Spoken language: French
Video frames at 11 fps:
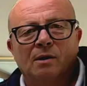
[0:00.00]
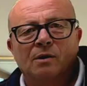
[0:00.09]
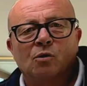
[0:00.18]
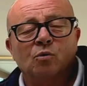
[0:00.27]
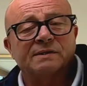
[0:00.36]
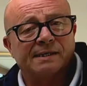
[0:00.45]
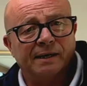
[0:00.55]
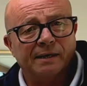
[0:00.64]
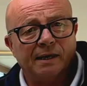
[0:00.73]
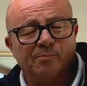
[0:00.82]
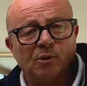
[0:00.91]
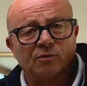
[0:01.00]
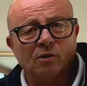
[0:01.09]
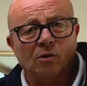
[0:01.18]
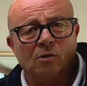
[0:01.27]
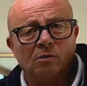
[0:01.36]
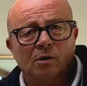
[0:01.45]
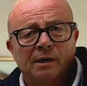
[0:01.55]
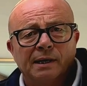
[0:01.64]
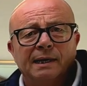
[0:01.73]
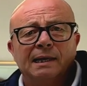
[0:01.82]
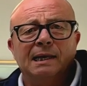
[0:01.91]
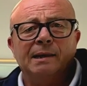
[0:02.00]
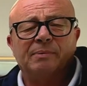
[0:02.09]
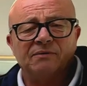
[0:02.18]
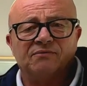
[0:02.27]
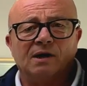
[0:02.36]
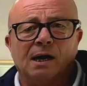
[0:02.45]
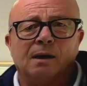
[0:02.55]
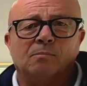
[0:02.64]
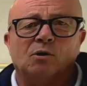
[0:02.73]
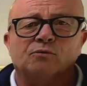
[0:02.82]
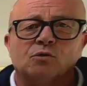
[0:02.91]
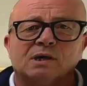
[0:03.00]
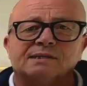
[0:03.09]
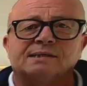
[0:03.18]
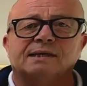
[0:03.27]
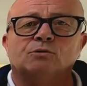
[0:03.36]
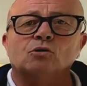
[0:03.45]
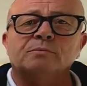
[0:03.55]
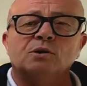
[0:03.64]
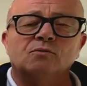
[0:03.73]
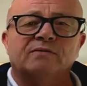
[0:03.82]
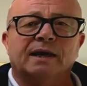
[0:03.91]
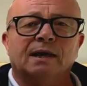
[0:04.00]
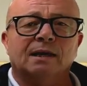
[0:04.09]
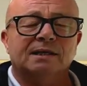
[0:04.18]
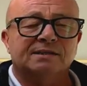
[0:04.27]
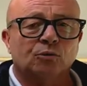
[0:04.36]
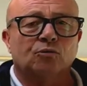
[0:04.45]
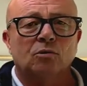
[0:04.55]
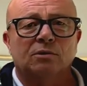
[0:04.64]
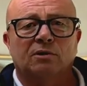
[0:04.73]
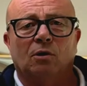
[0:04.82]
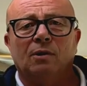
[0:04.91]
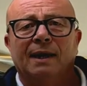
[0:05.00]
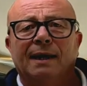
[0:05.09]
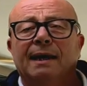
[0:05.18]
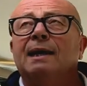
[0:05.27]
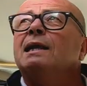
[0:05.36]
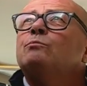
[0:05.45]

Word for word: Conseil important, il est préférable de laisser demi-ouverts les occultants et les